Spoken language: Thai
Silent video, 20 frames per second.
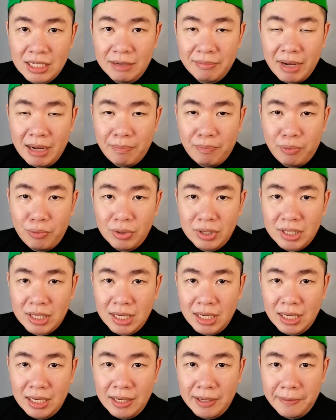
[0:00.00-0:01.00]
จะมาพูด
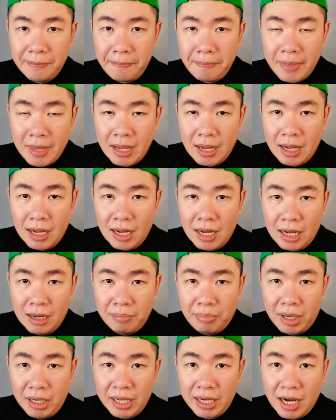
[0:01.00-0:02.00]
ถึง
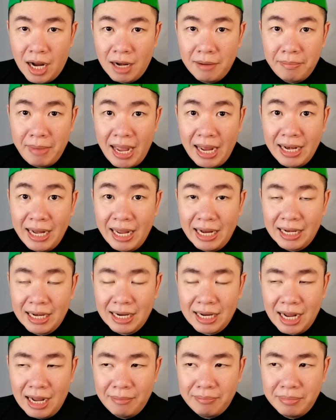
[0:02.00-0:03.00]
Polygon Magic
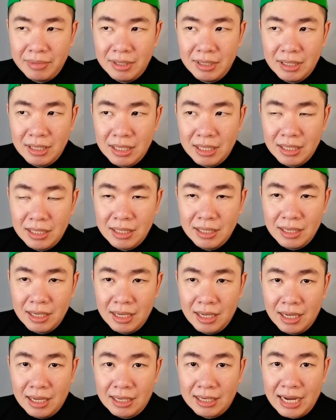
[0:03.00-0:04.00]
นะครับ หรือ
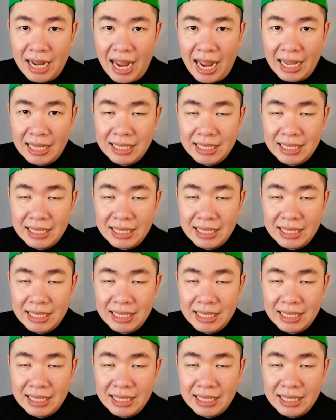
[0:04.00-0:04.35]
การ